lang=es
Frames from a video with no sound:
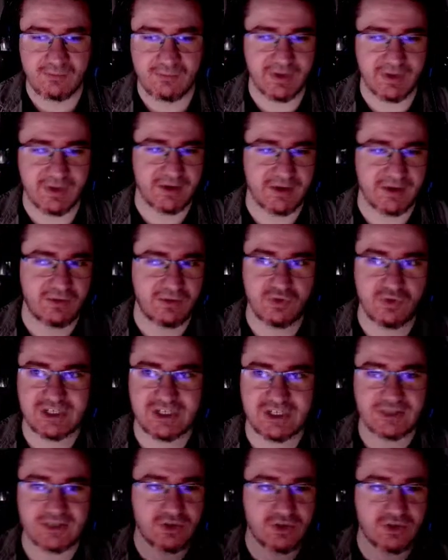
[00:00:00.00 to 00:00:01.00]
Bueno,
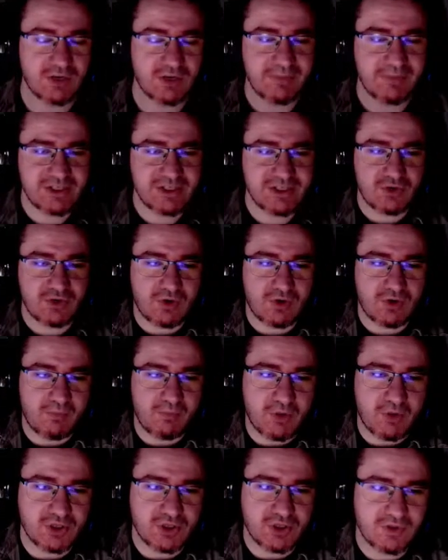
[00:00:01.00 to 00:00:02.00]
luchas contra un bicho
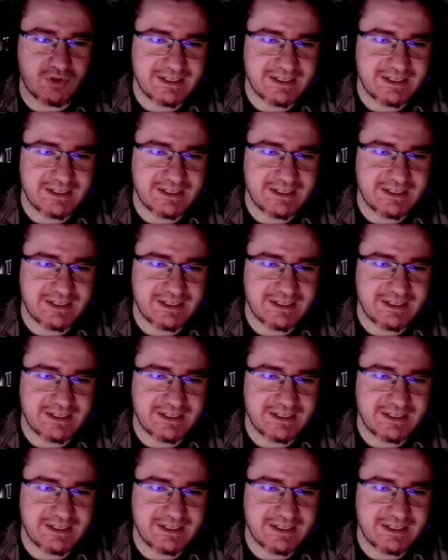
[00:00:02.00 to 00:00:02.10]
un poquito